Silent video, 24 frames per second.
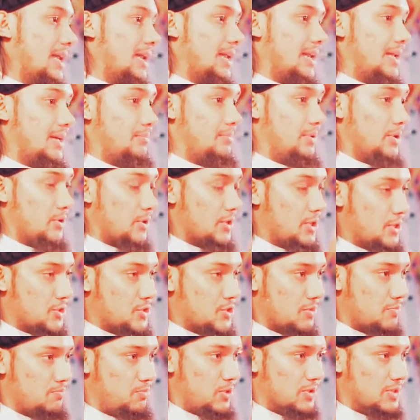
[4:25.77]
আল্লাহ বিরোধী
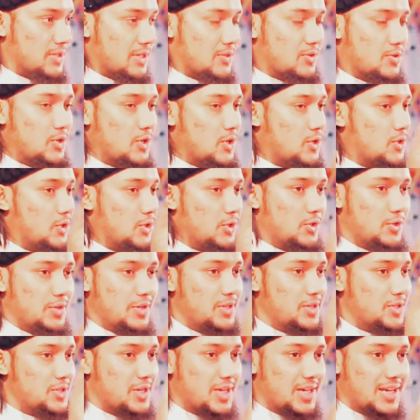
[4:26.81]
সভ্যতা কখনো
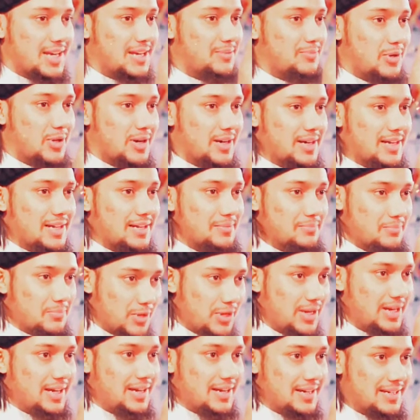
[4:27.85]
ইনশাল্লাহ বলে না
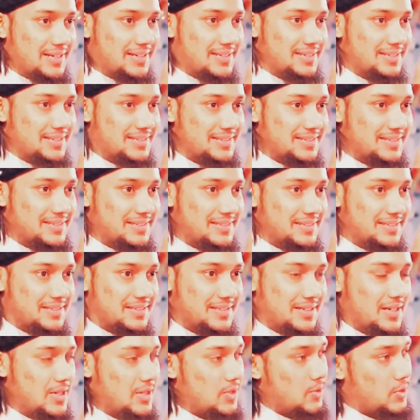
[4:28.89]
বলে
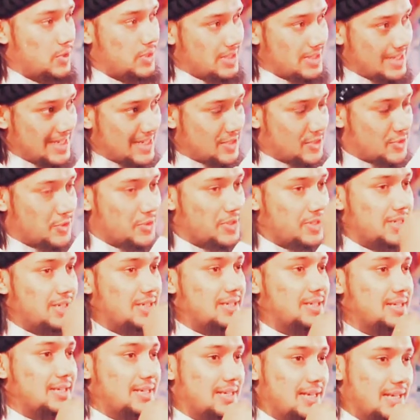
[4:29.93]
ওই নেটো
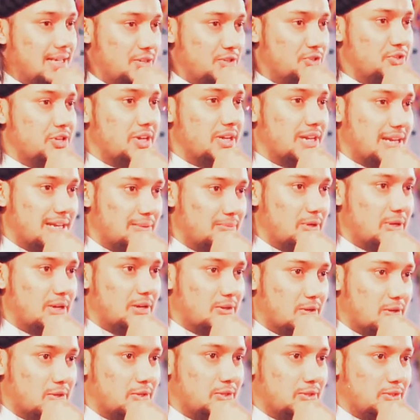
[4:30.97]
কি ইনশাল্লাহ
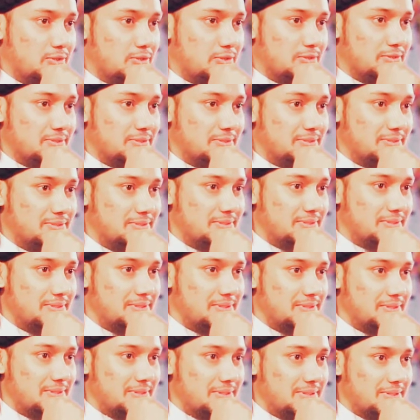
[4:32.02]
বলে কখনো
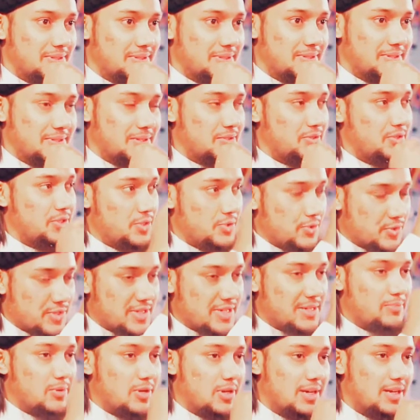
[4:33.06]

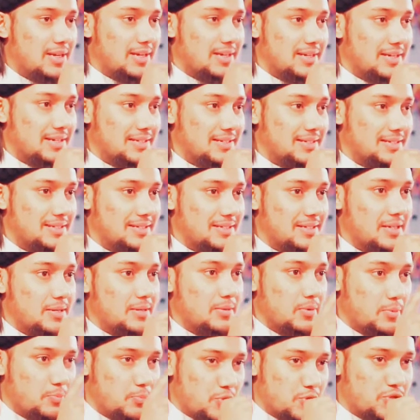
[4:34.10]
জিউজরা বলে
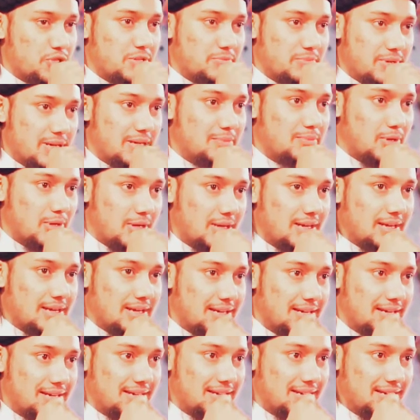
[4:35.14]
ও পশ্চিমারা বলে
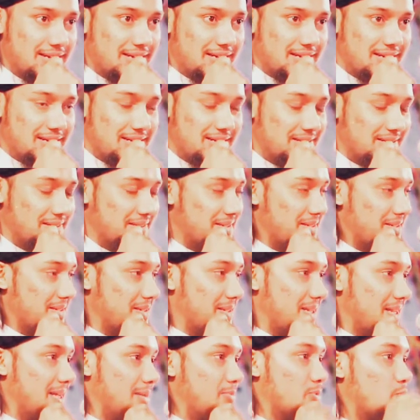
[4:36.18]

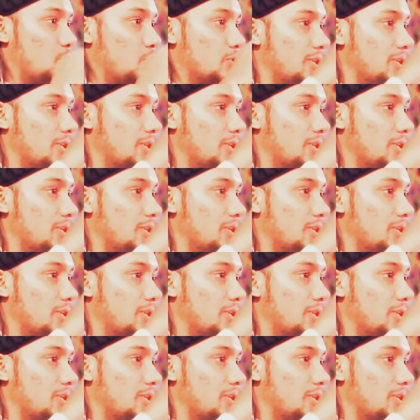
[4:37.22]
এবং